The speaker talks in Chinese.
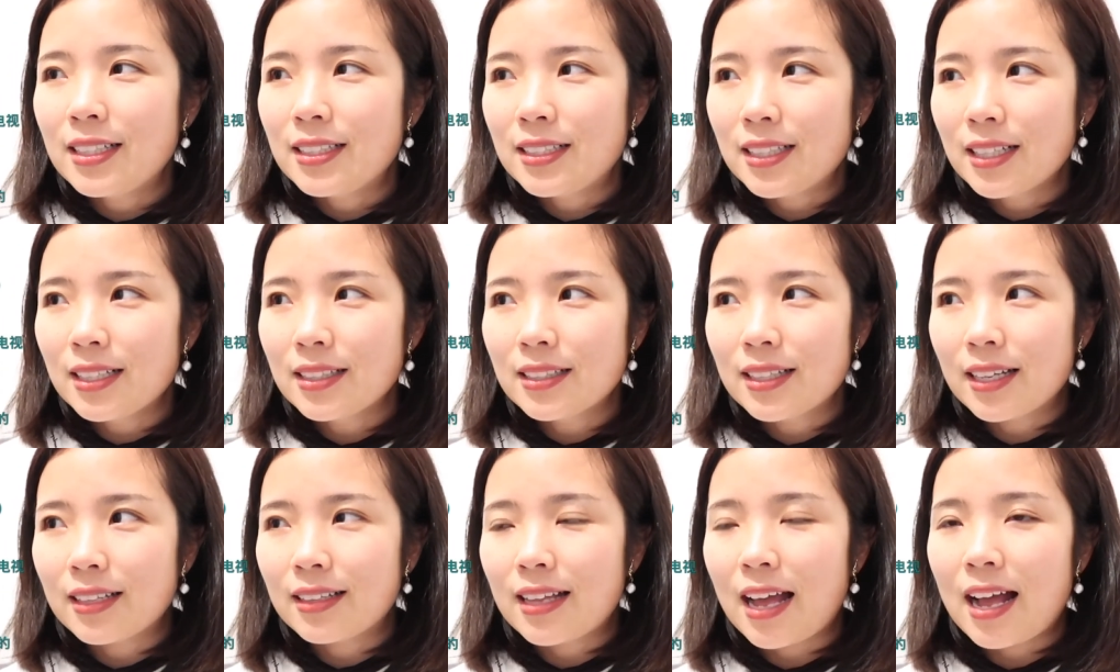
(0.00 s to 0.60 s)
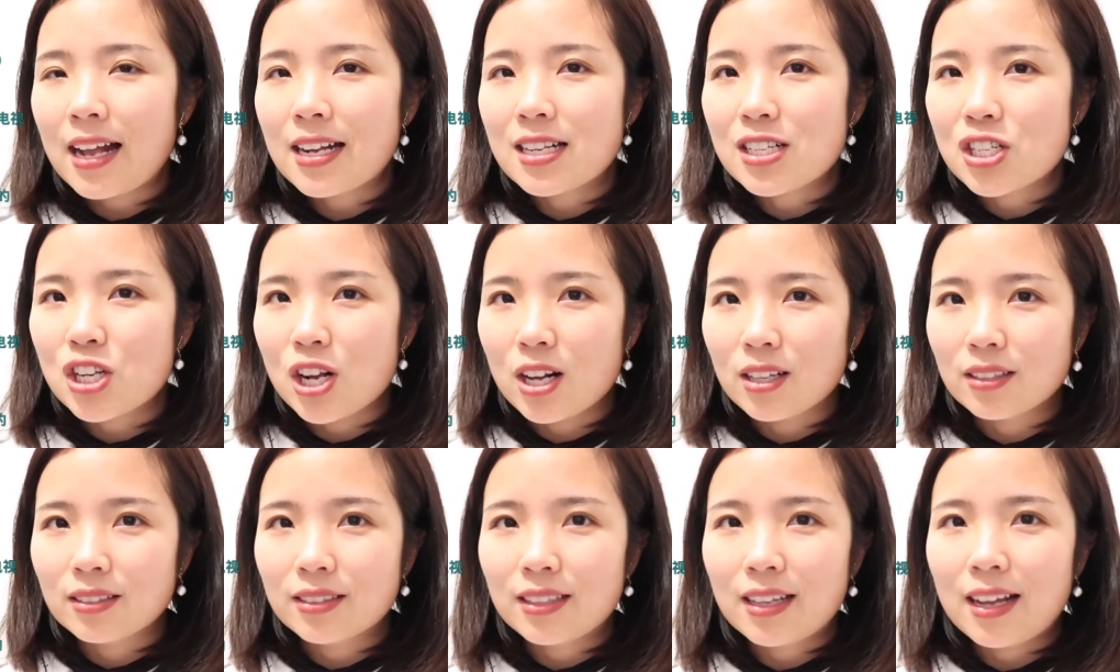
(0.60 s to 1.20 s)
现在他
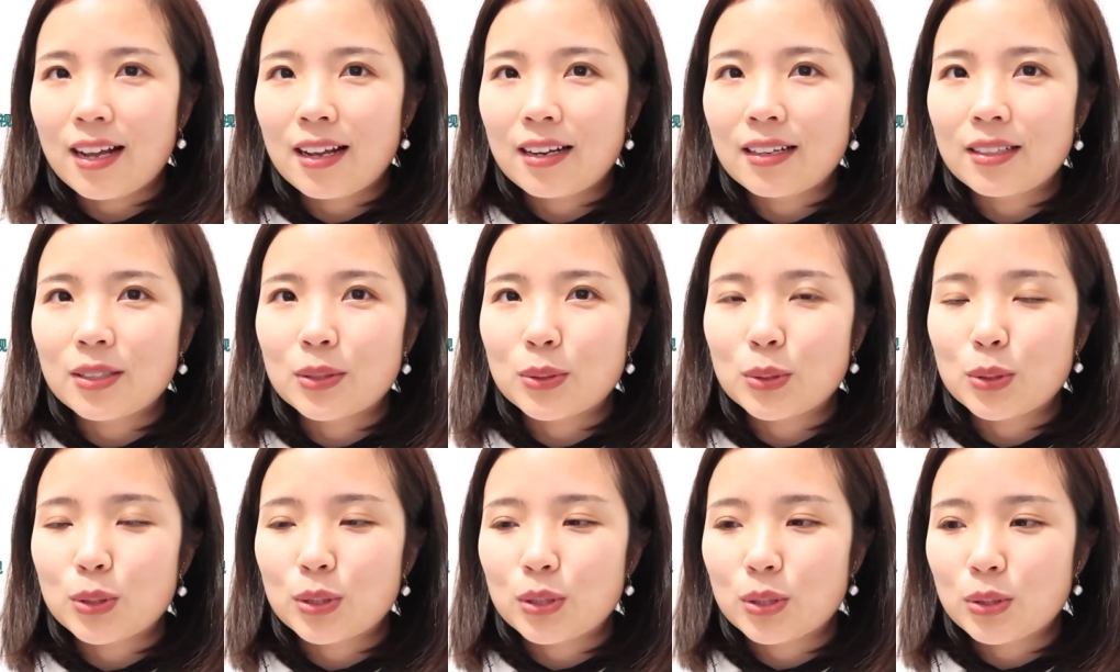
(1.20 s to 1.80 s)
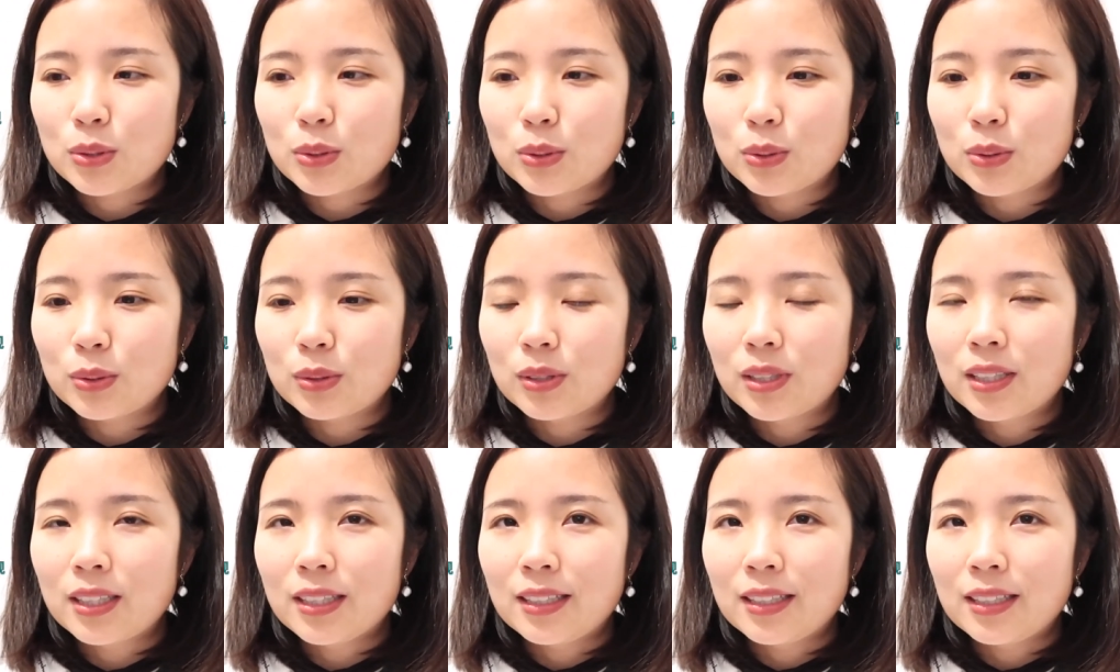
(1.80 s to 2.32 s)
长大了，就是这种，